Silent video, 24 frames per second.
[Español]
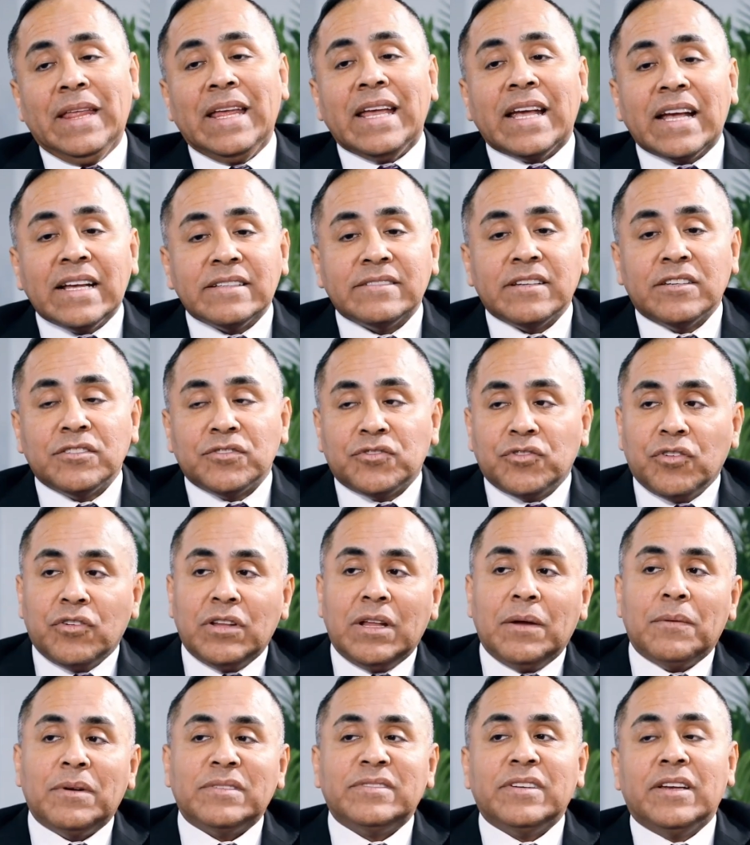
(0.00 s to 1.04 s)
y que
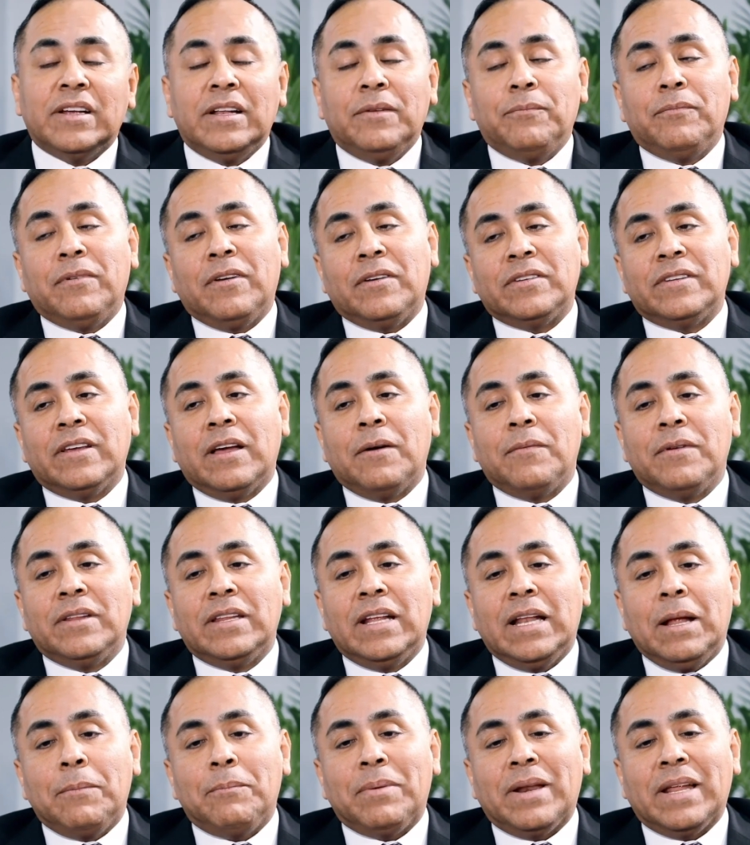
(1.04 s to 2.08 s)
sanciona
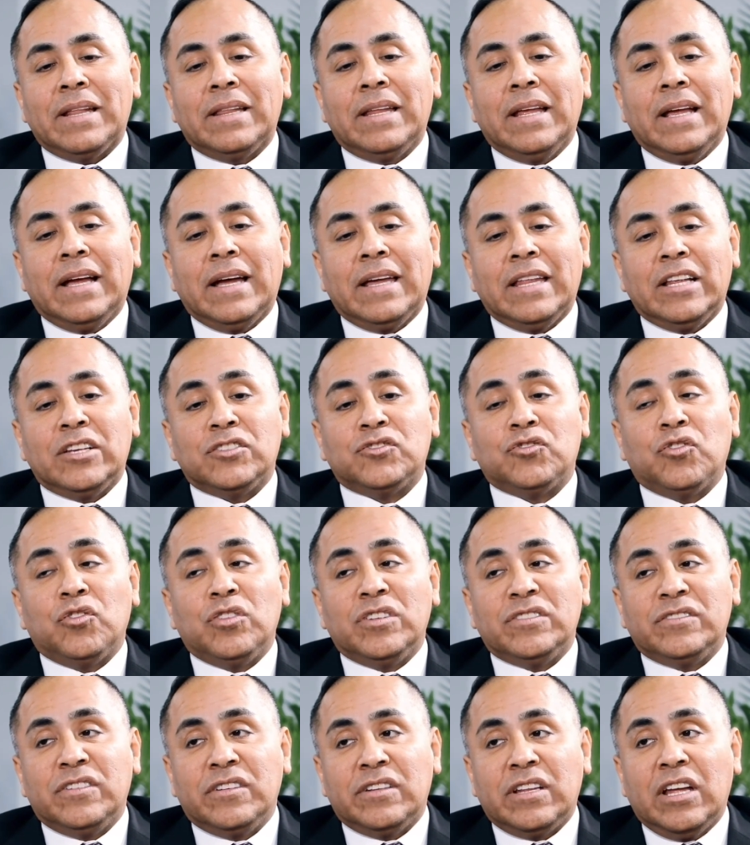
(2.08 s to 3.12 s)
básicamente la práctica de
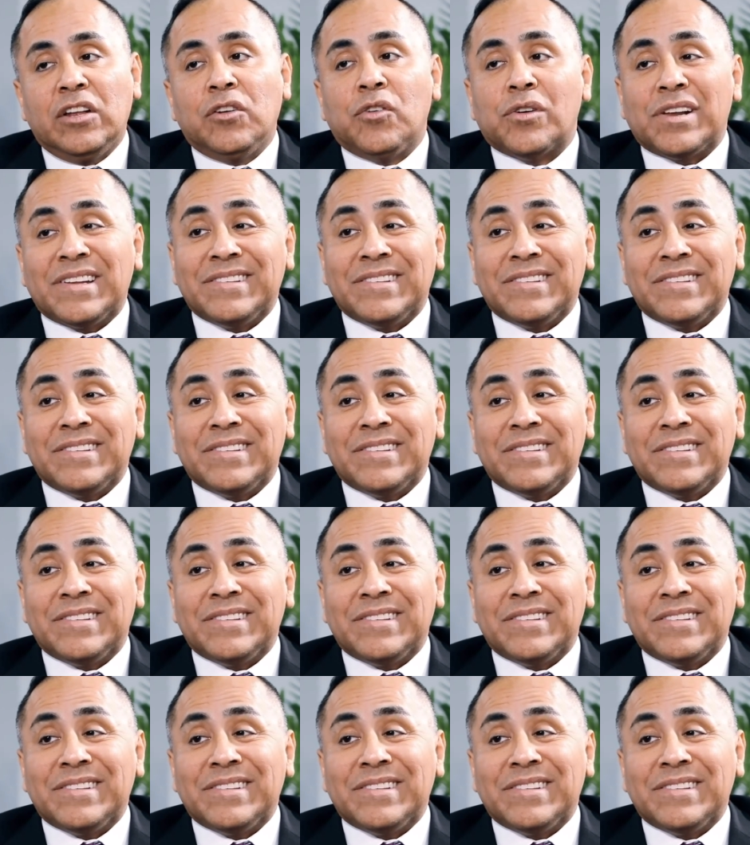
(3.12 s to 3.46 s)
solicitar o